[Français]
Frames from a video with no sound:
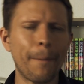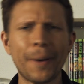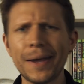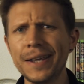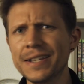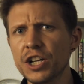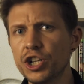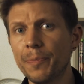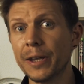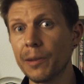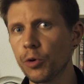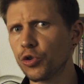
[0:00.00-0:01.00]
après, il s'agit
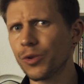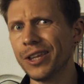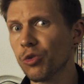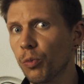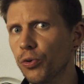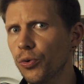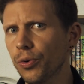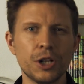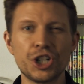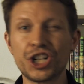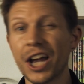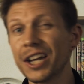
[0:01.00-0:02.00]
pas de n'importe qui non plus.
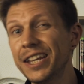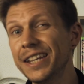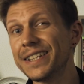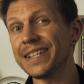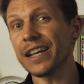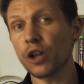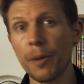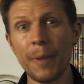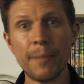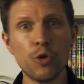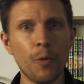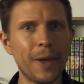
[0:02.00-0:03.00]
Charlie, c'est quand
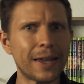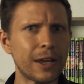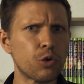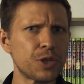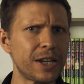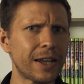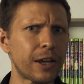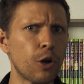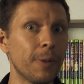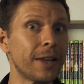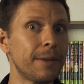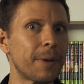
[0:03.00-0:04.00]
même le mec qui est considéré comme
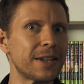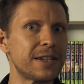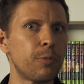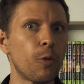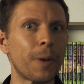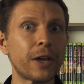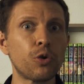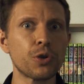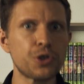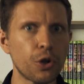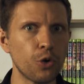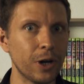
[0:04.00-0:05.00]
l'un des principaux
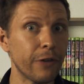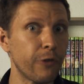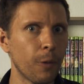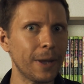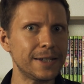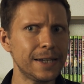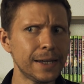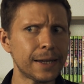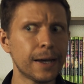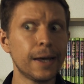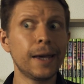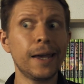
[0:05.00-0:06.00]
précurseurs de l'informatique,
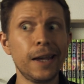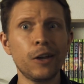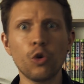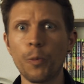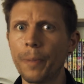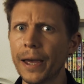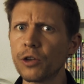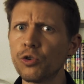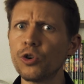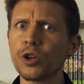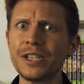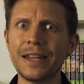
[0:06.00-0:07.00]
et le père de
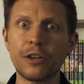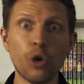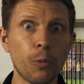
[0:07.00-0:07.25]
l'ordinateur